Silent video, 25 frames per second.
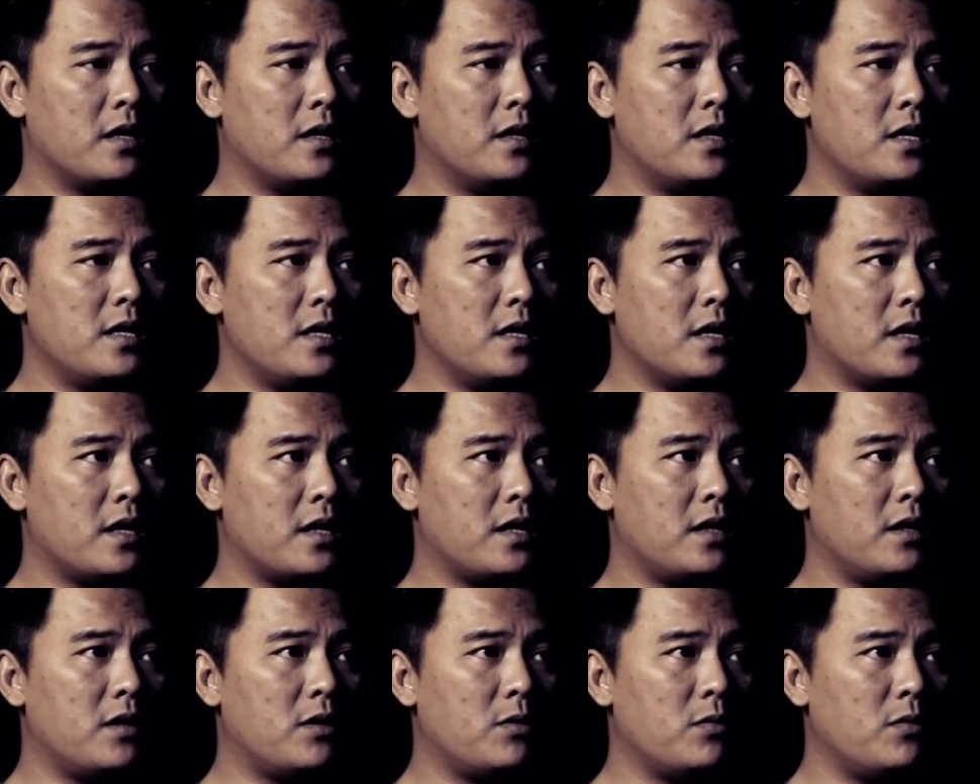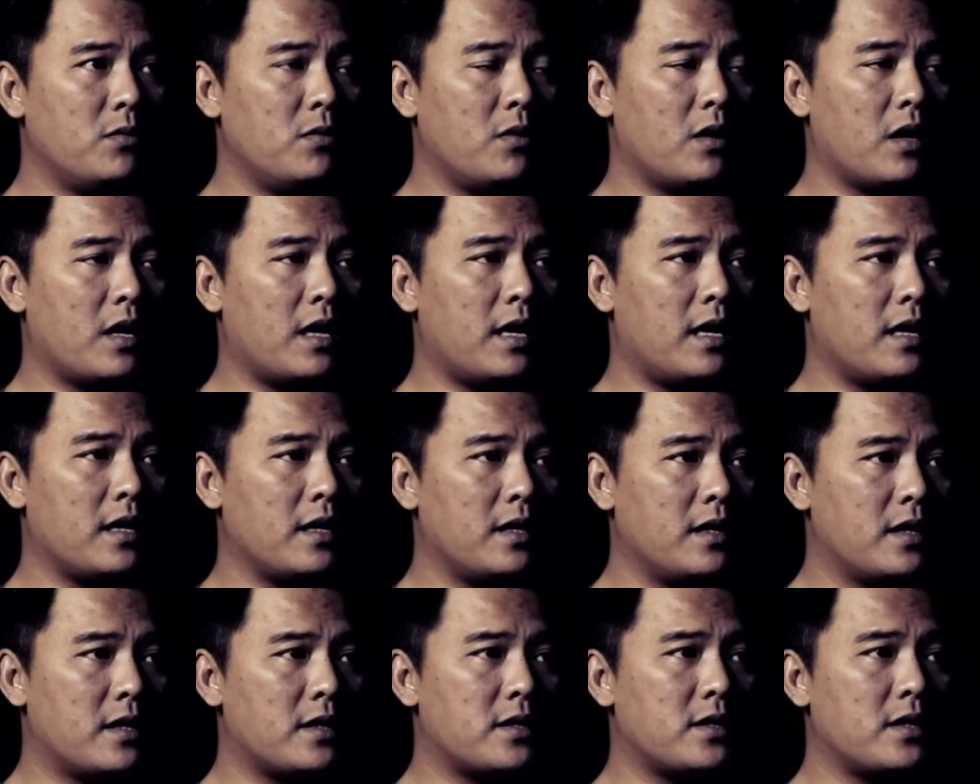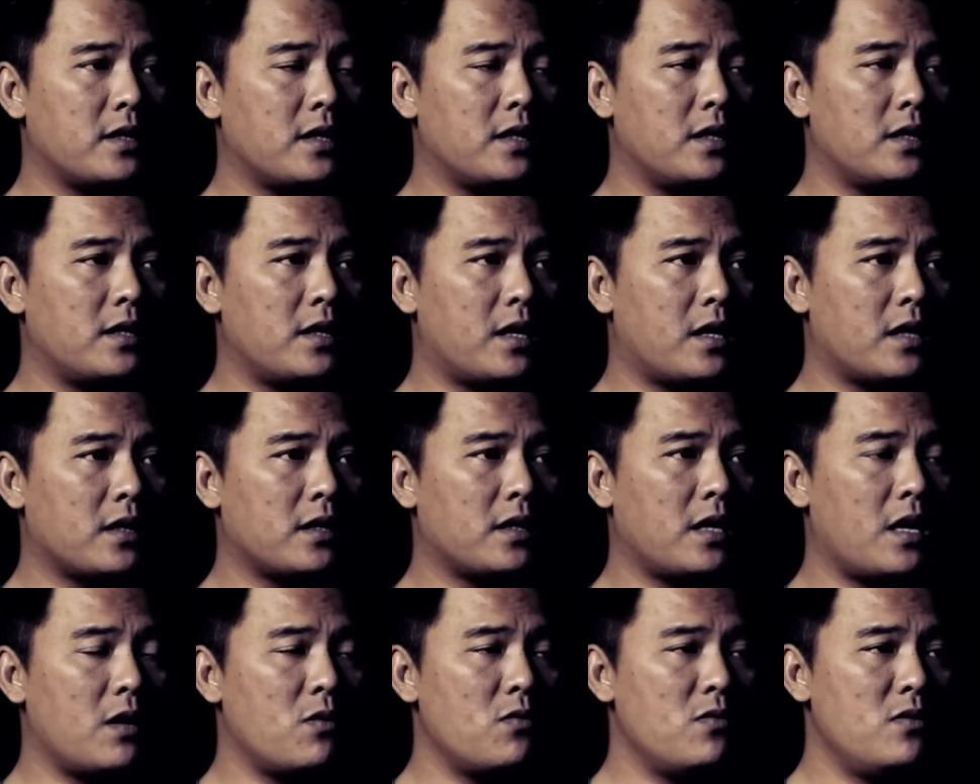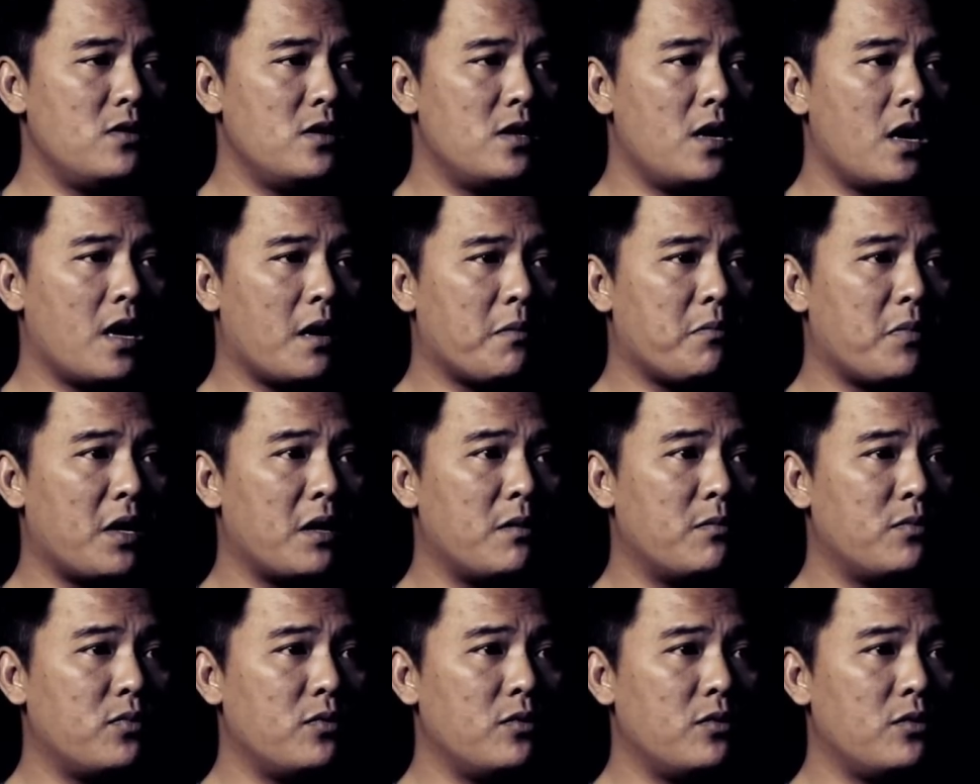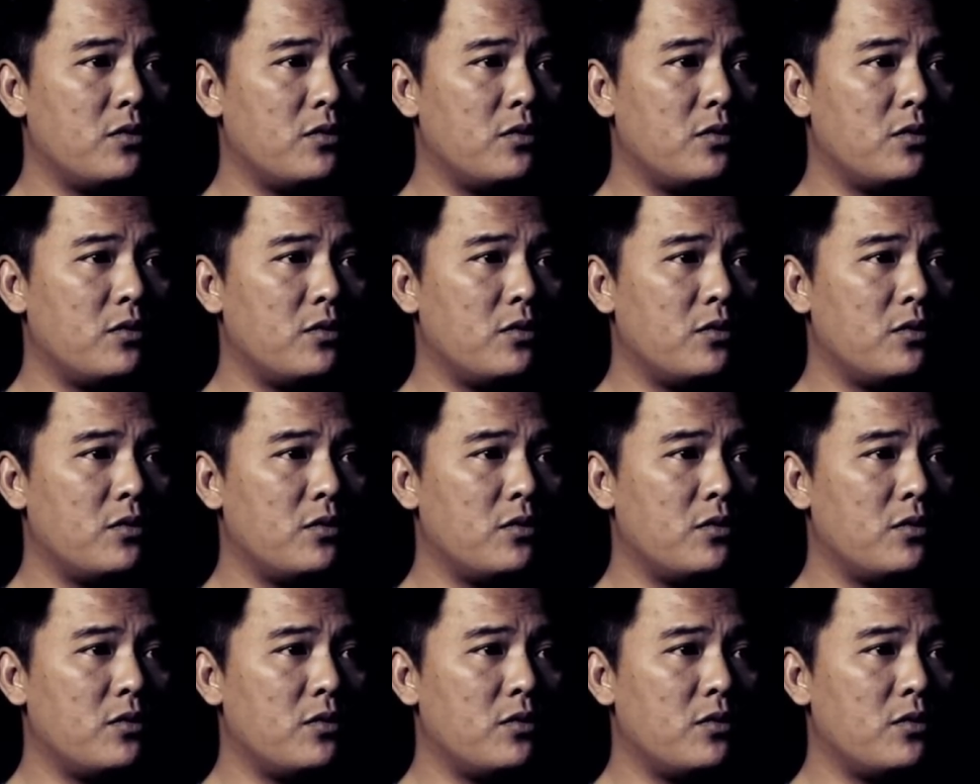Dia itu lahir sekitar tahun 87.